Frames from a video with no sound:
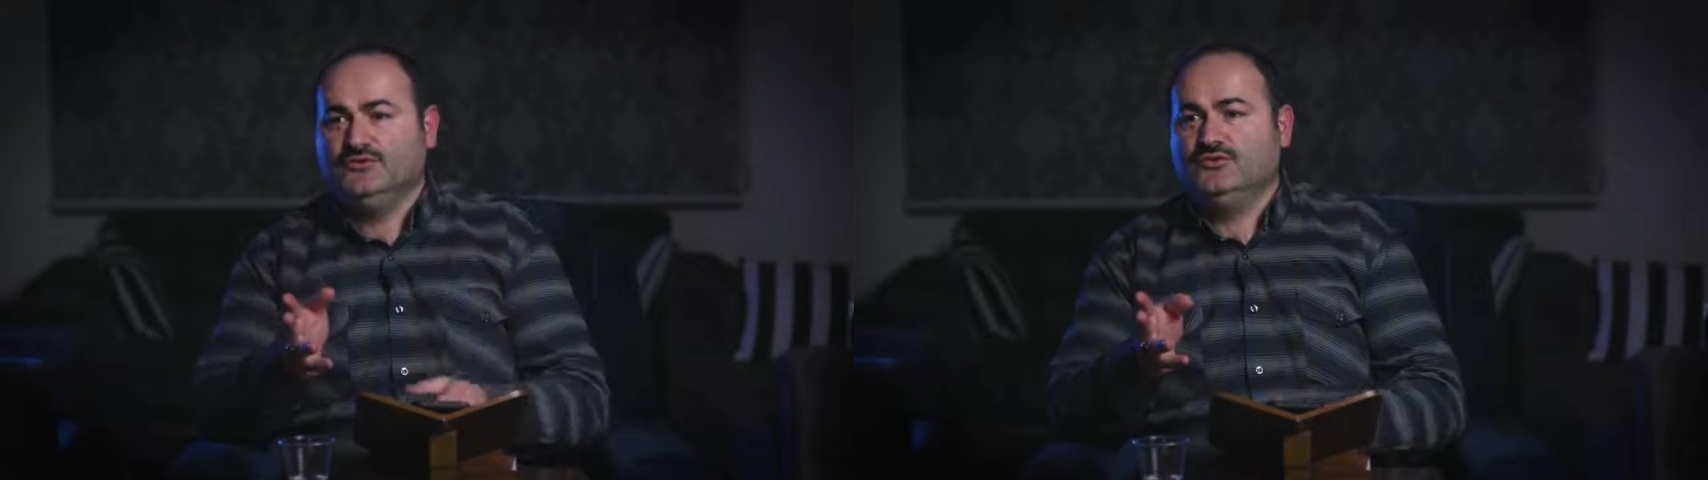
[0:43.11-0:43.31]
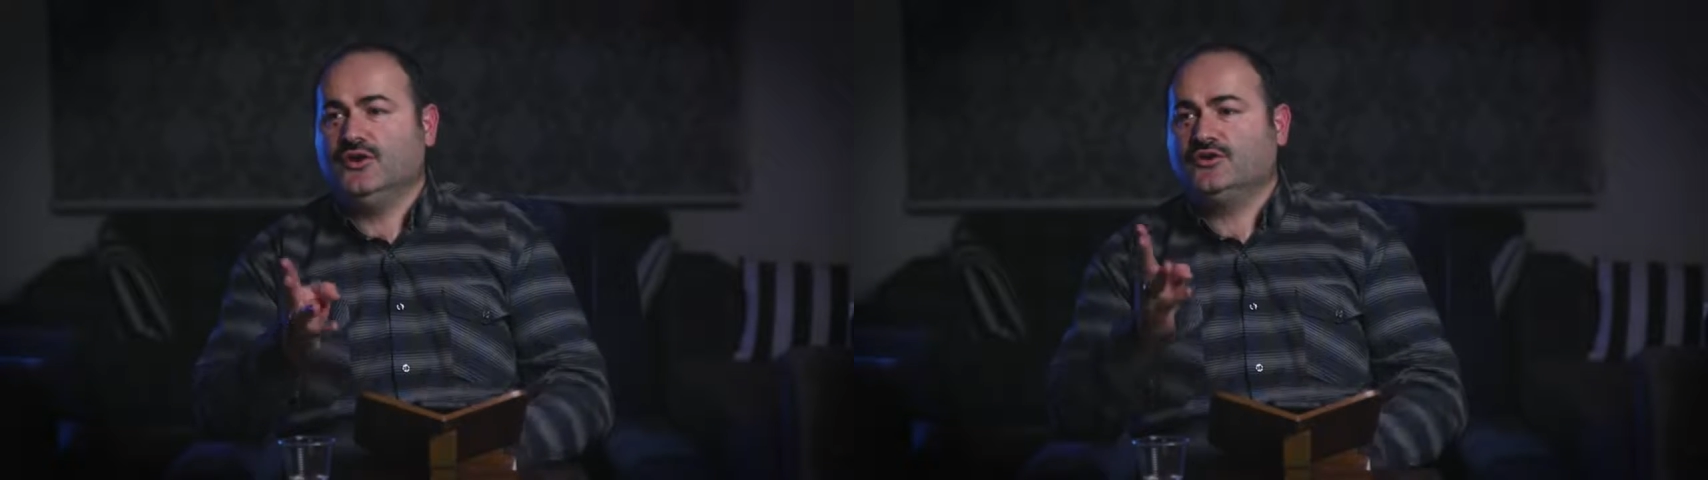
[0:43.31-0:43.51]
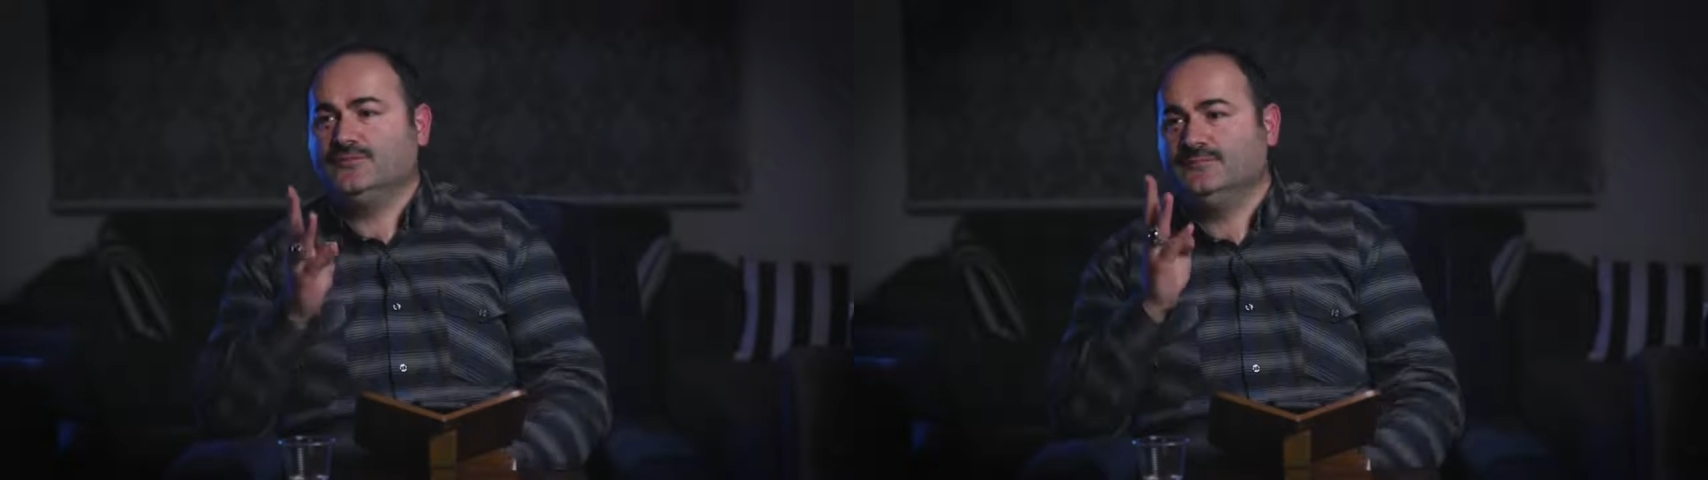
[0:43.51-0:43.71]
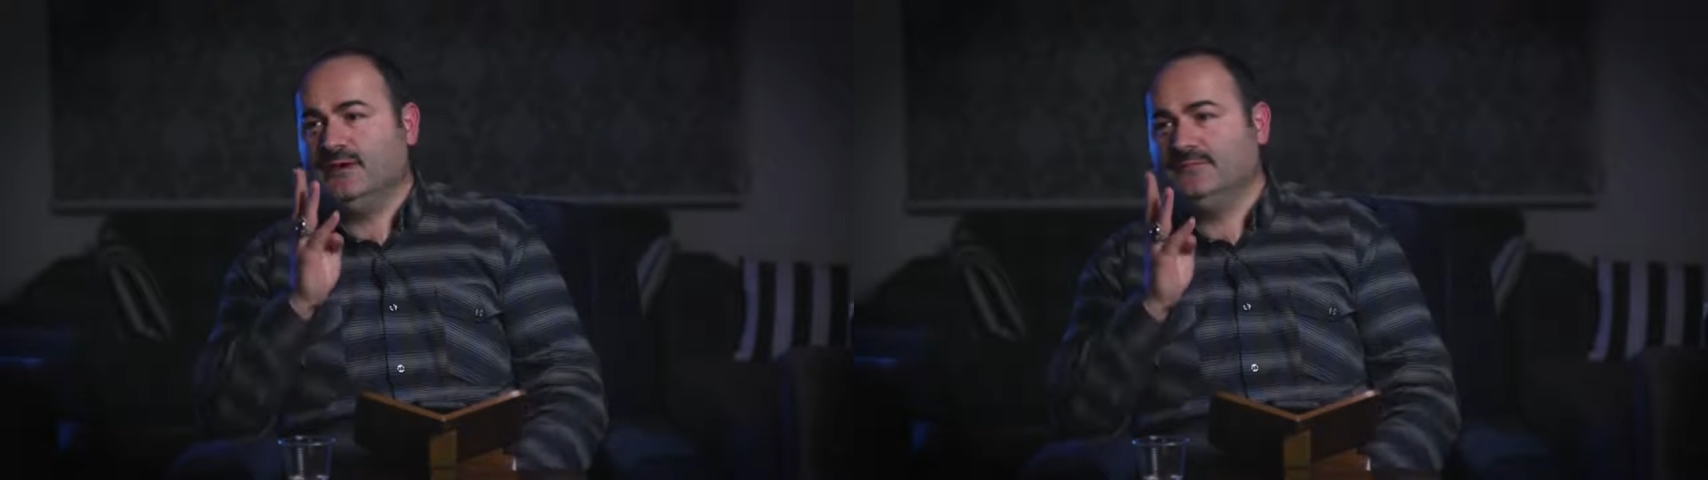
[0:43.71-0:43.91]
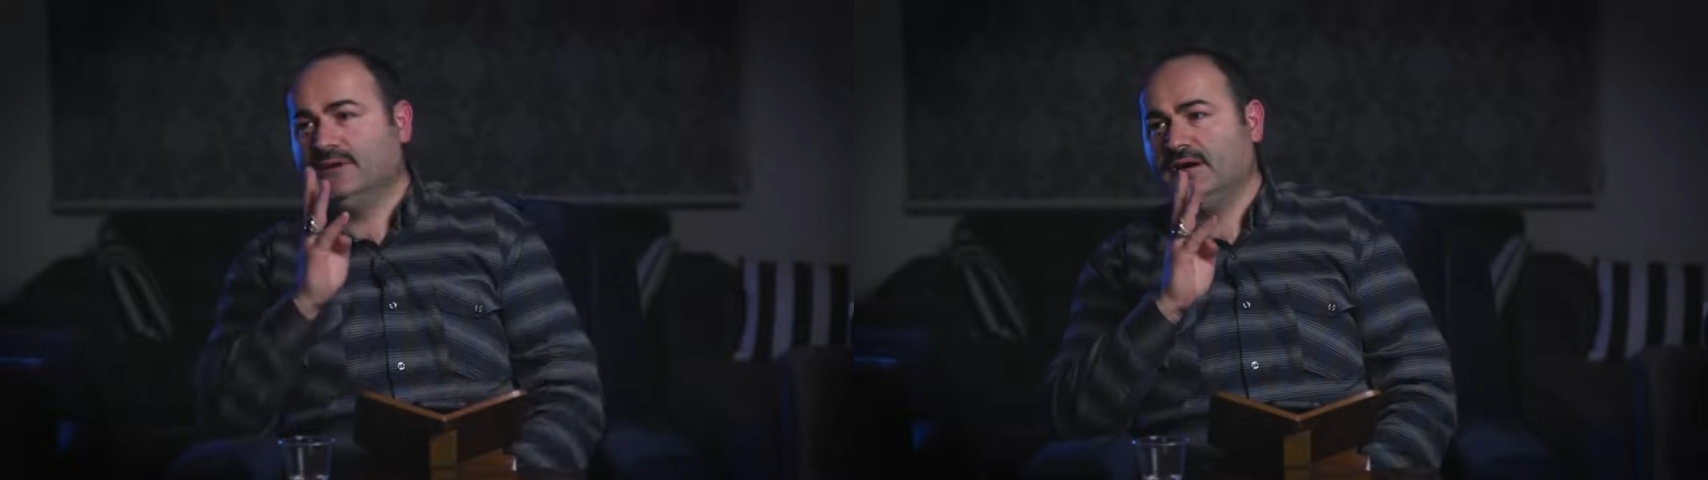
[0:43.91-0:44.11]
dört
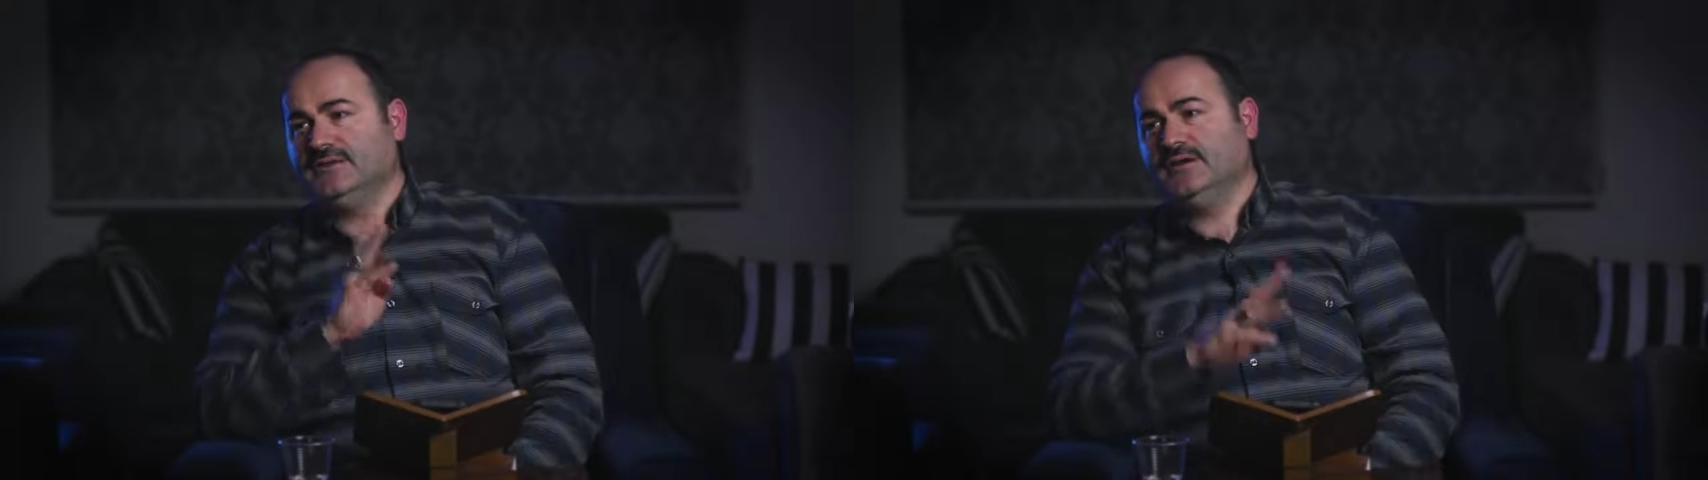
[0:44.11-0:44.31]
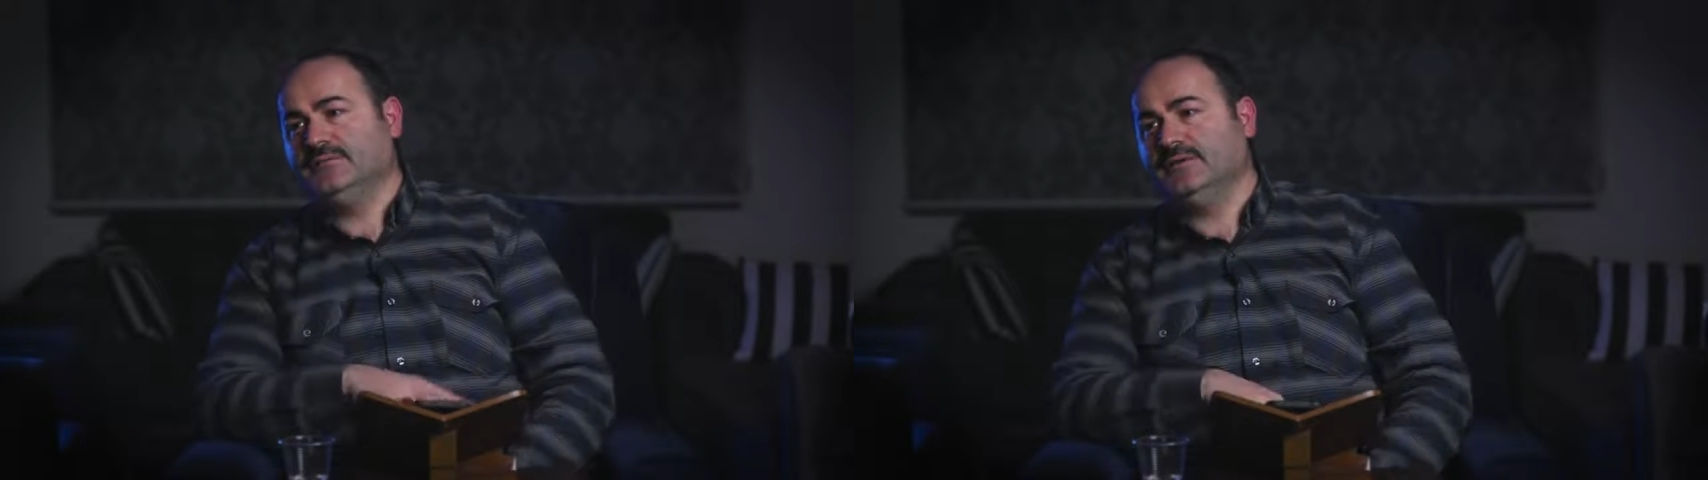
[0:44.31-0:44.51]
menbadan